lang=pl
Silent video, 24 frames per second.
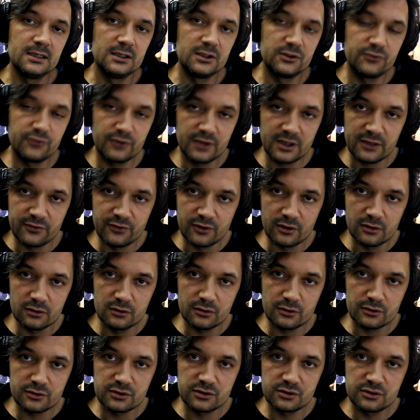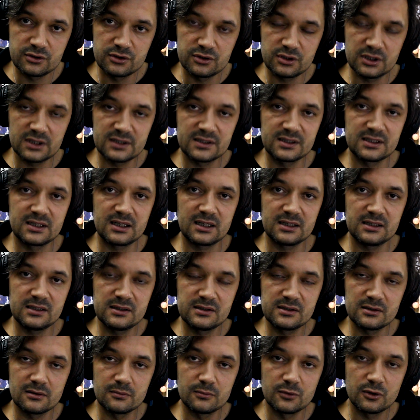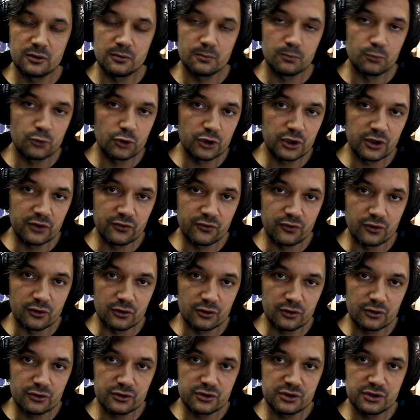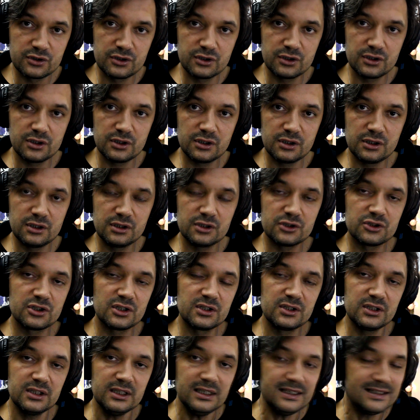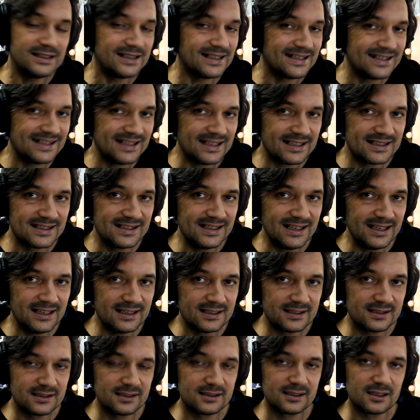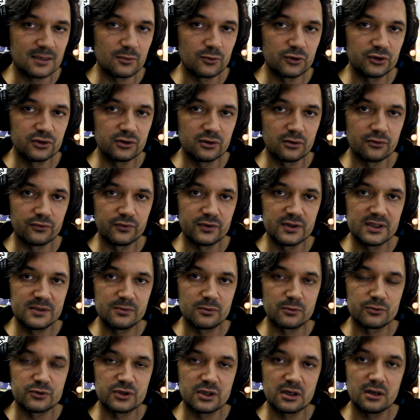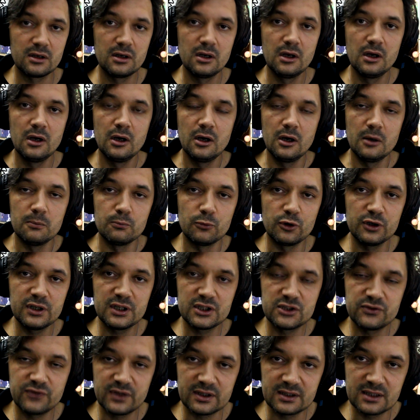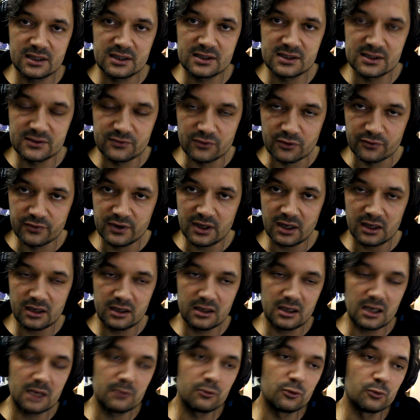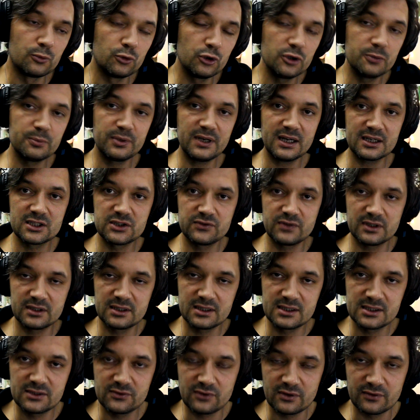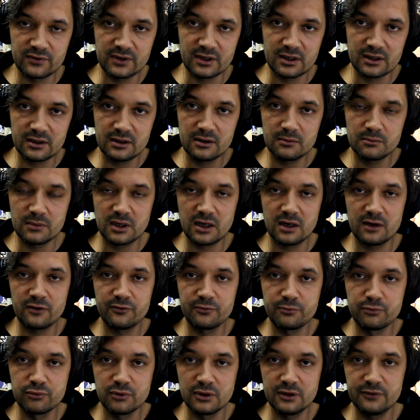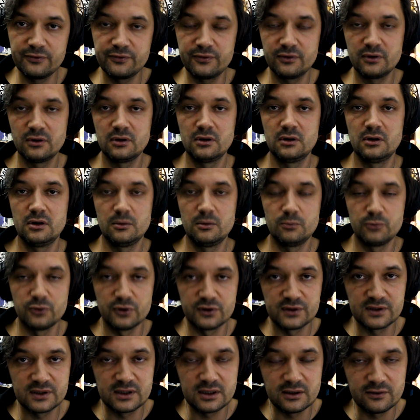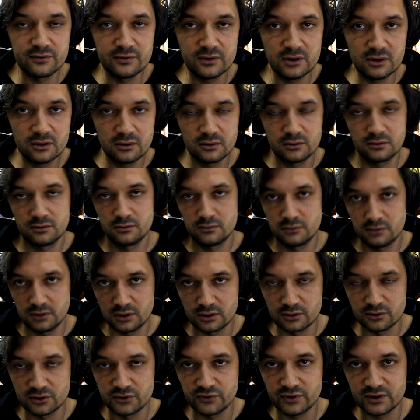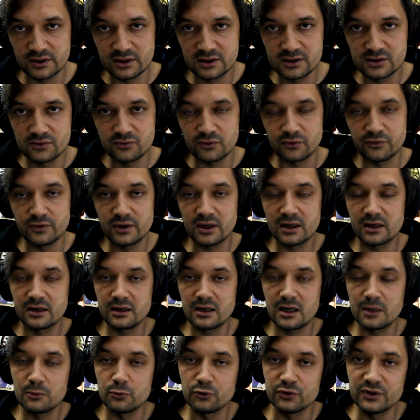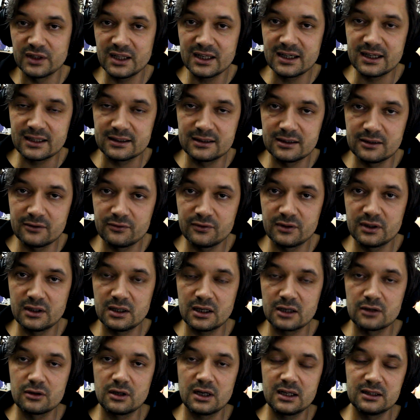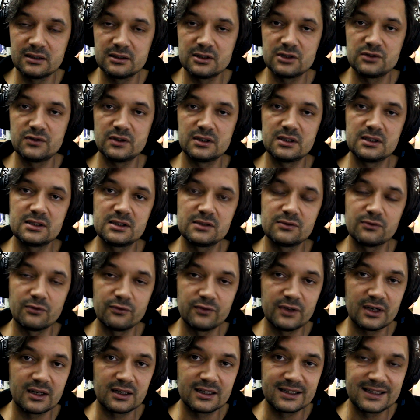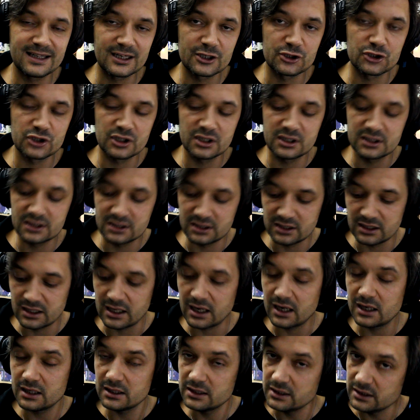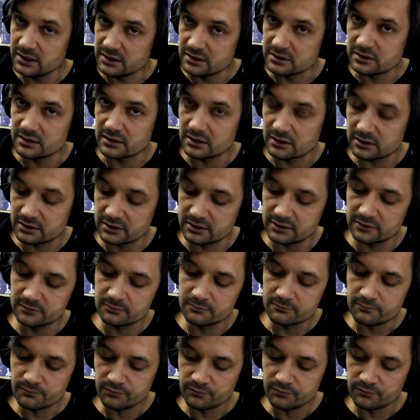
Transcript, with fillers: Twoja wolność jest granicą mojej wolności i że nikt z nas nie jest samotną wyspą, że moje świadectwo wiary albo mój brak świadectwa wiary ma wpływ pozytywny jako świadectwo wiary albo negatywny jako antyświadectwo wiary także na innych.